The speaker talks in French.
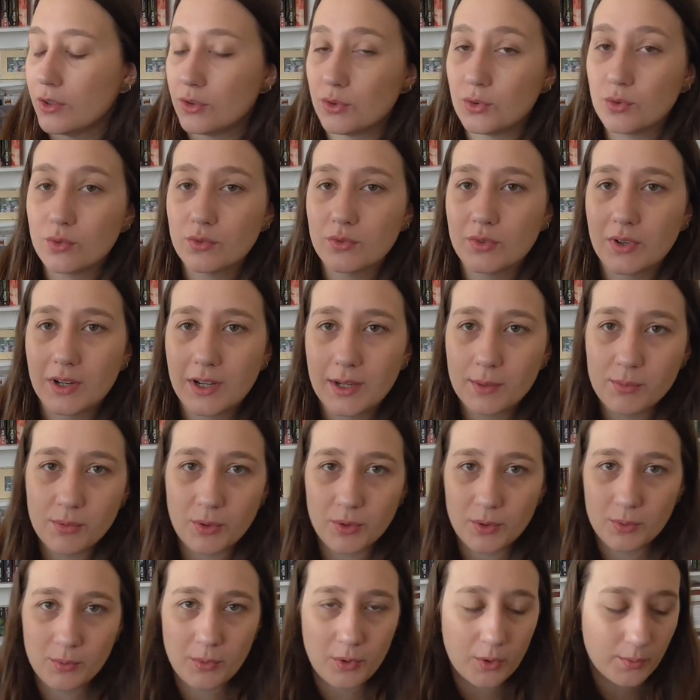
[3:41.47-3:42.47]
Donc voilà
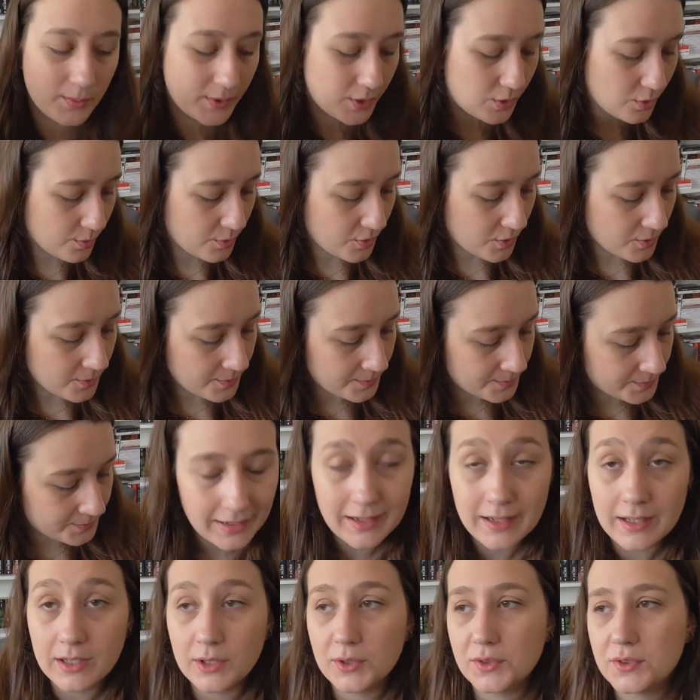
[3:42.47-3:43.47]
pour le premier roman.
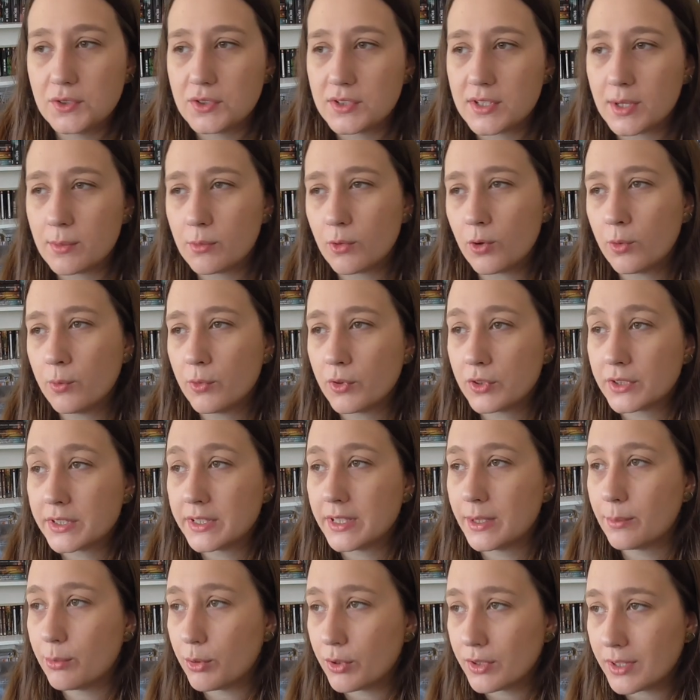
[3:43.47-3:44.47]
Et le deuxième roman
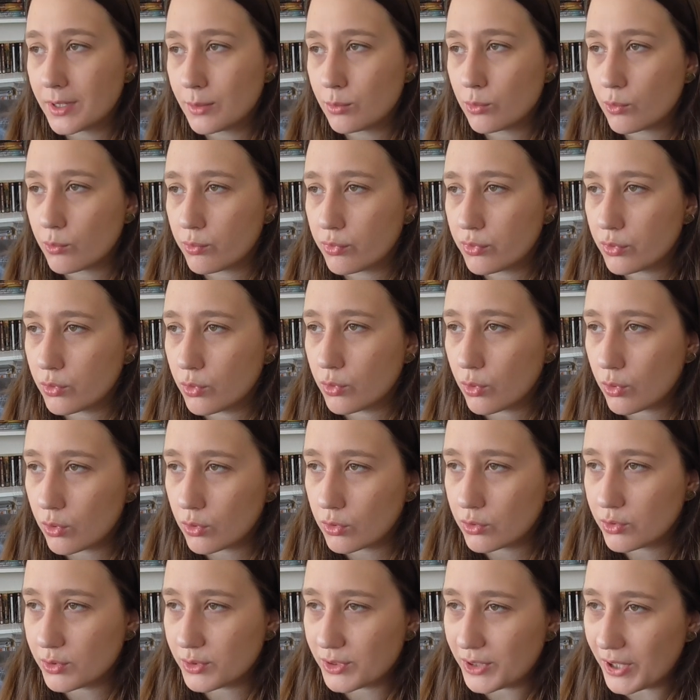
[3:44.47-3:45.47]
qui est peut-être mon plus
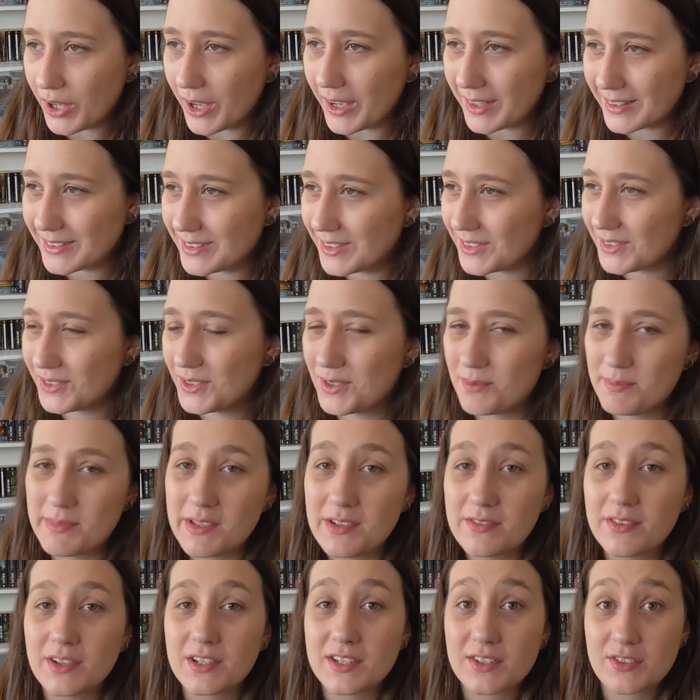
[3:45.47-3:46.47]
gros coup de cœur de
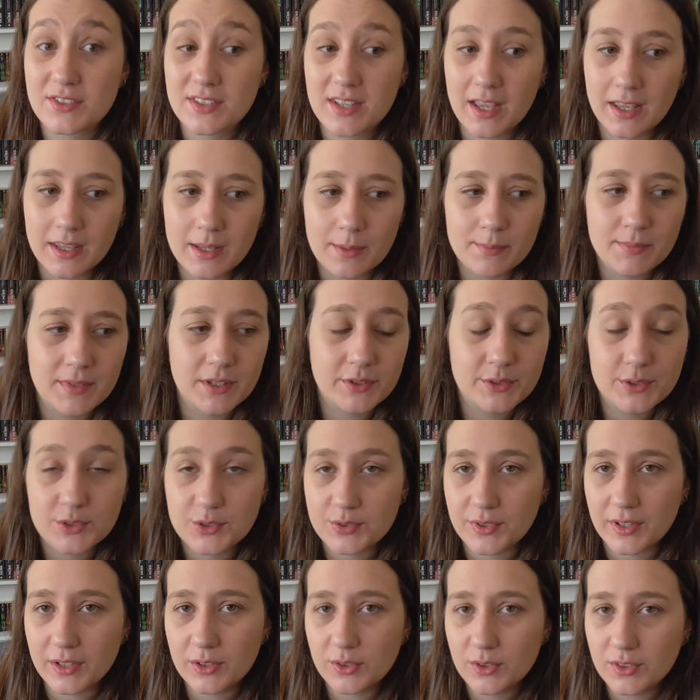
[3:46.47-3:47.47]
2020, j'en sais rien, peut-être que
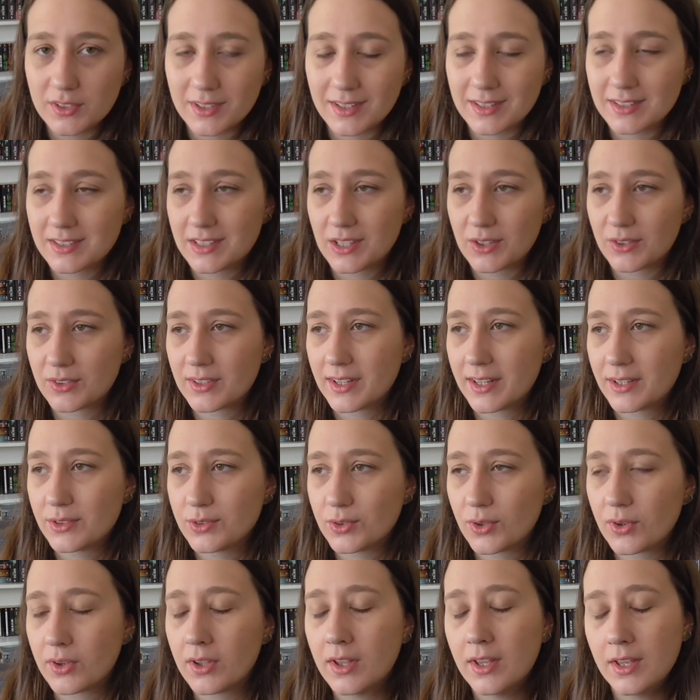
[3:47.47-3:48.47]
je ferai d'autres excellentes
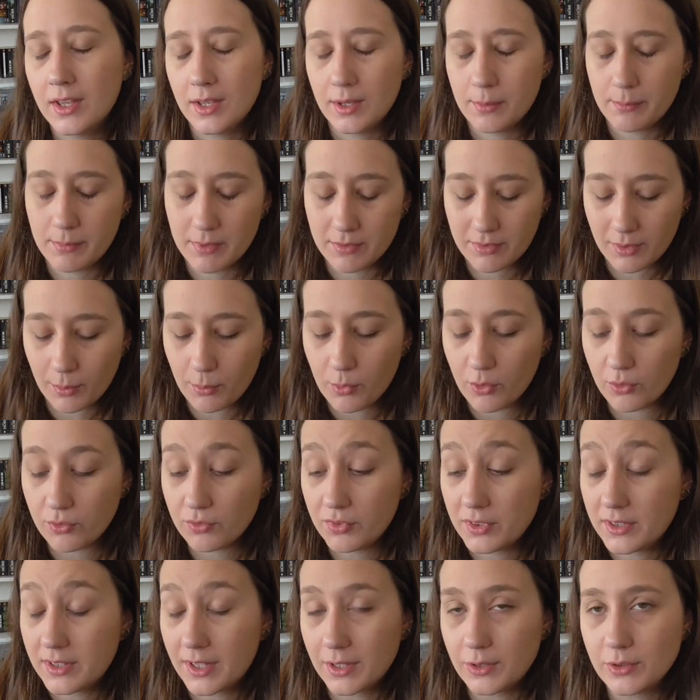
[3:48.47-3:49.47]
lectures, mais vraiment
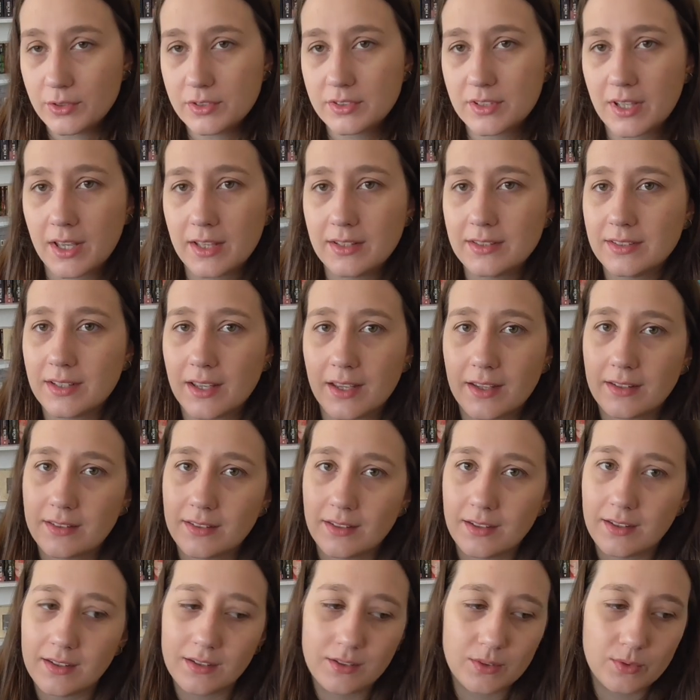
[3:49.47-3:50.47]
Vita Nostra ça a
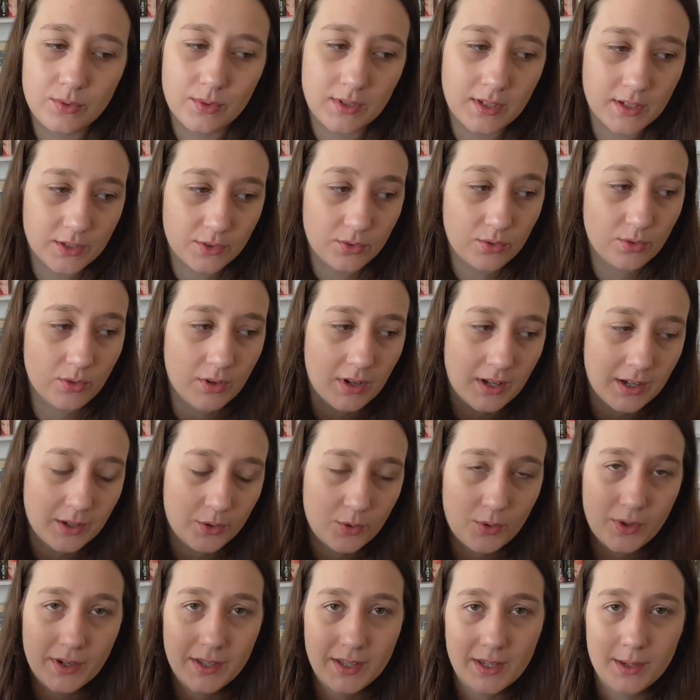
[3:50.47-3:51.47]
été une lecture
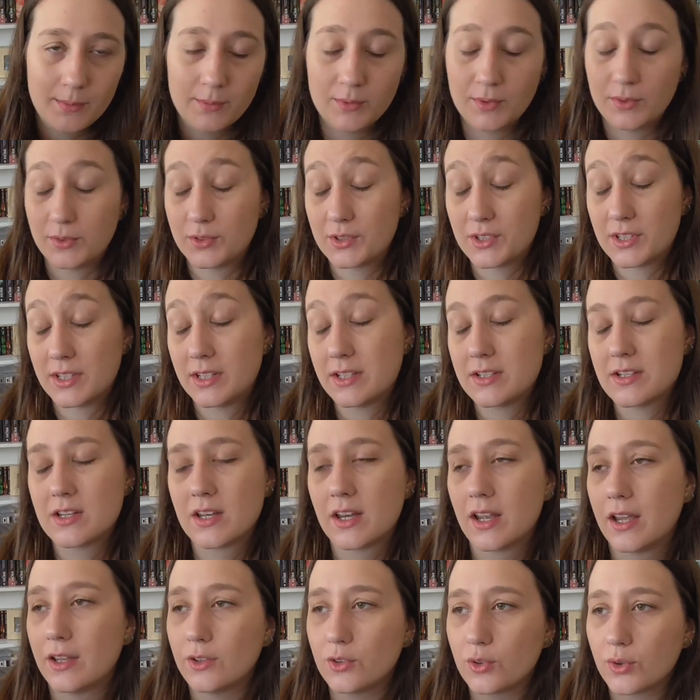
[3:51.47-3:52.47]
incroyable,
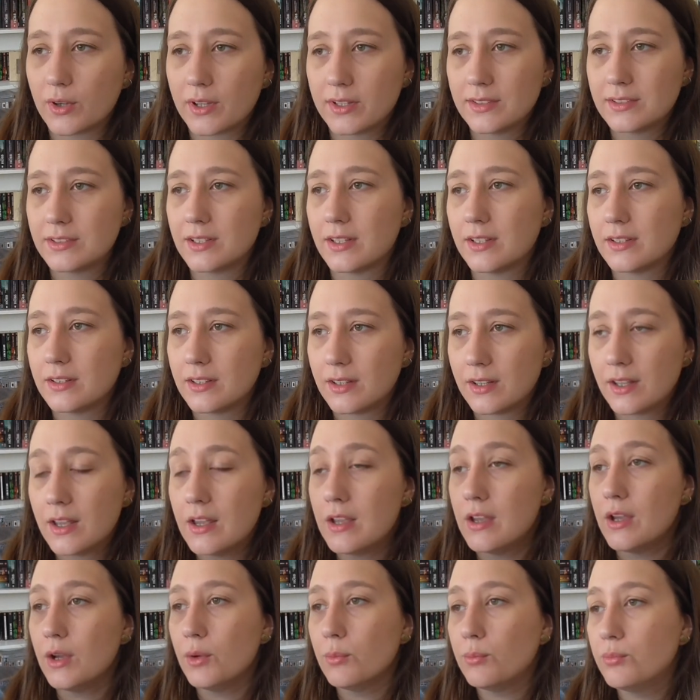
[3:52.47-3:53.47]
j'ai adoré, ça a été
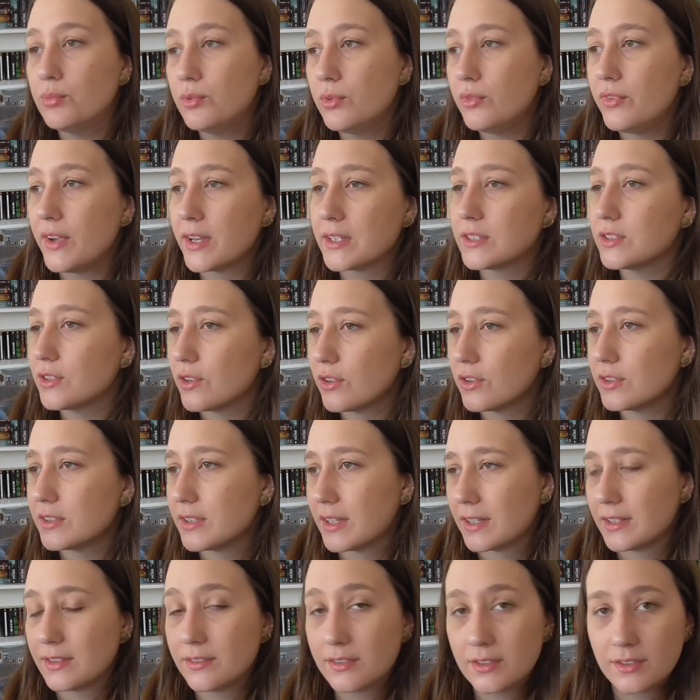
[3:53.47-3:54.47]
bouleversant,
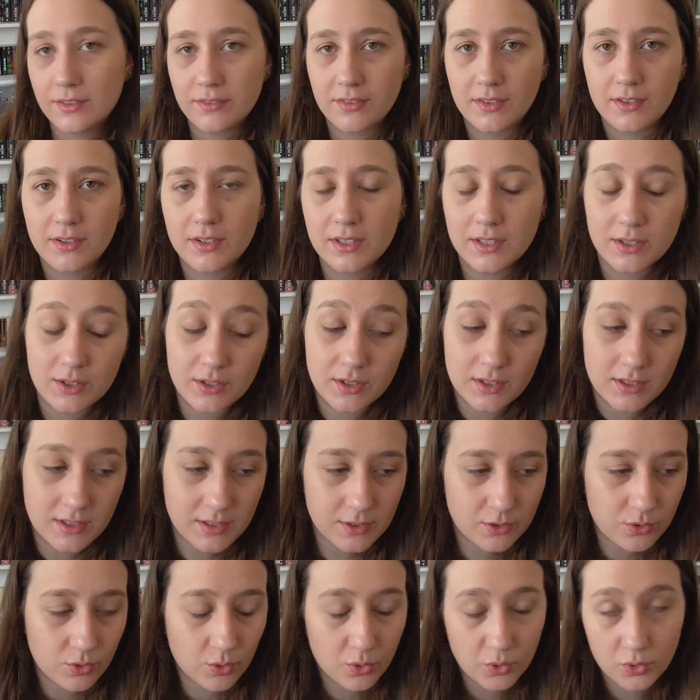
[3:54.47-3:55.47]
c'est un livre qui,
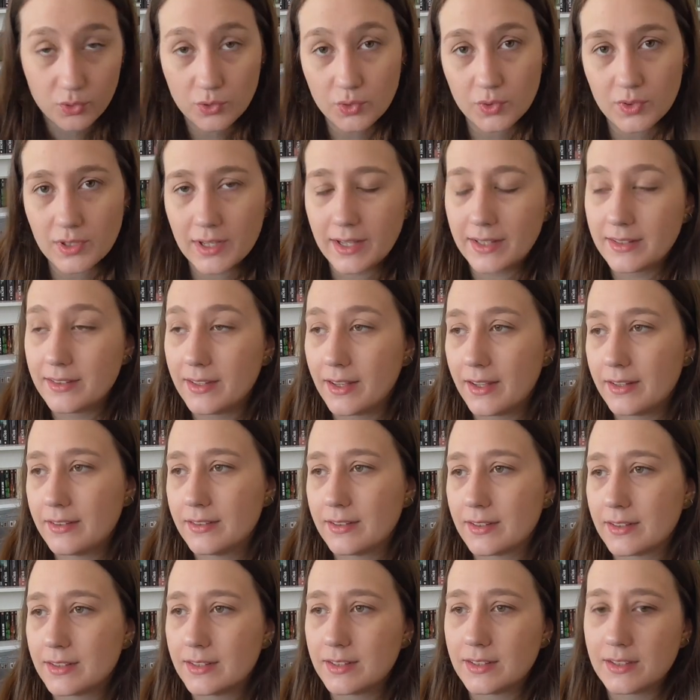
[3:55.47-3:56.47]
qui, te retourne la
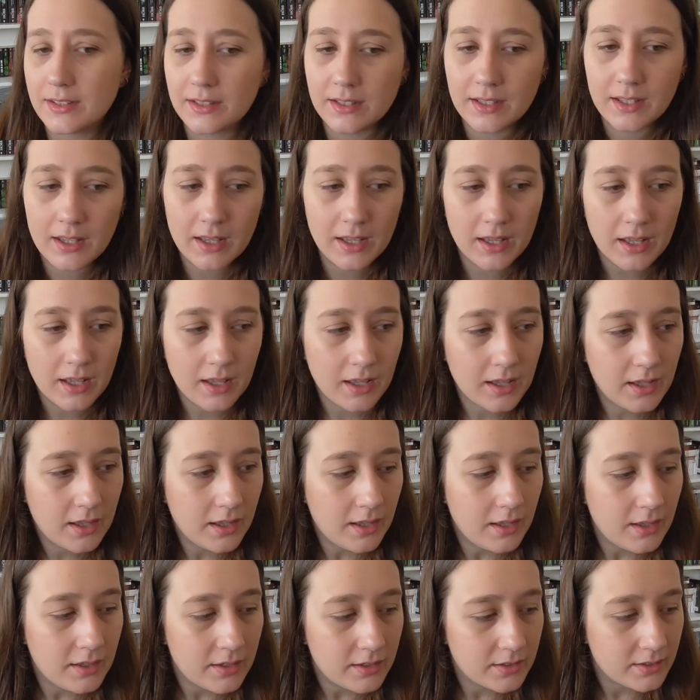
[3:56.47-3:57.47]
tête et qui,
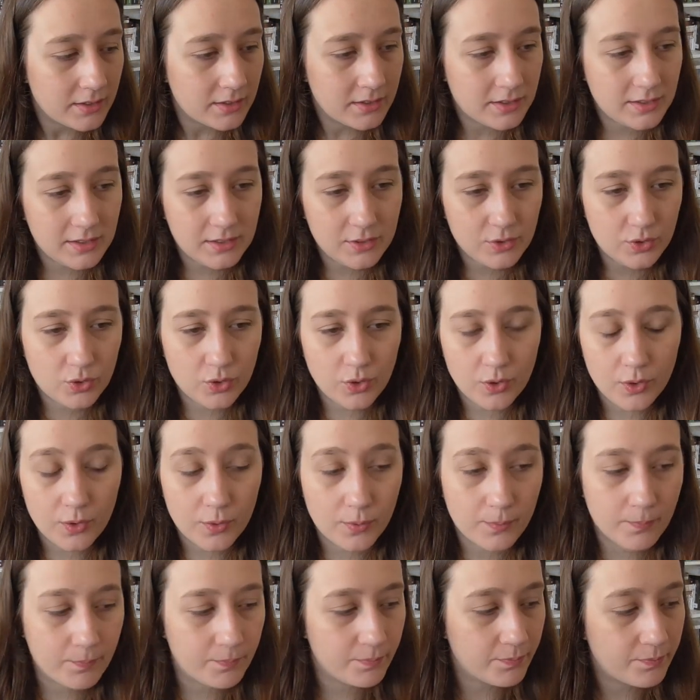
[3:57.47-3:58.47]
qui
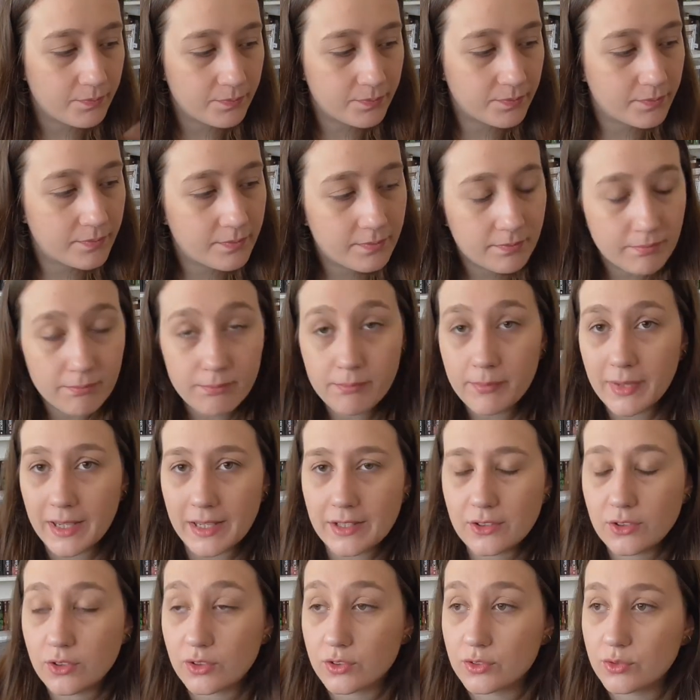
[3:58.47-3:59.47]
te
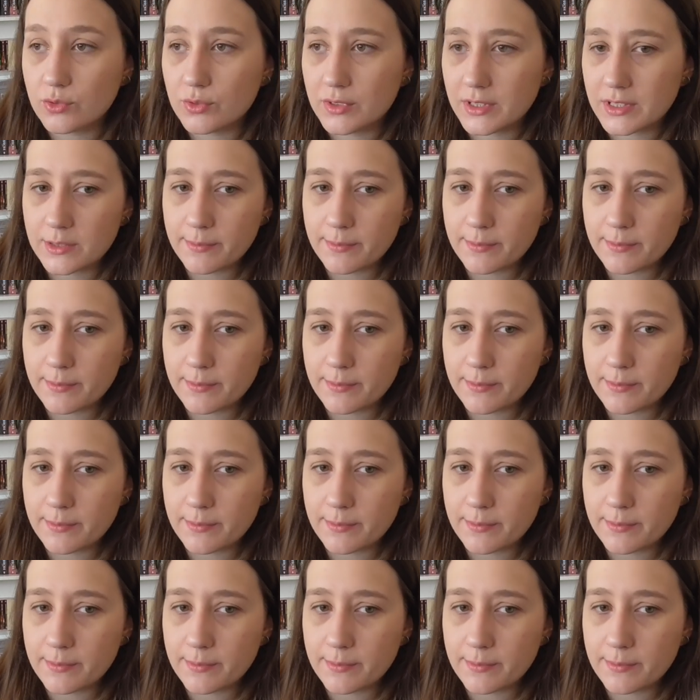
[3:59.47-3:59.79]
met dans une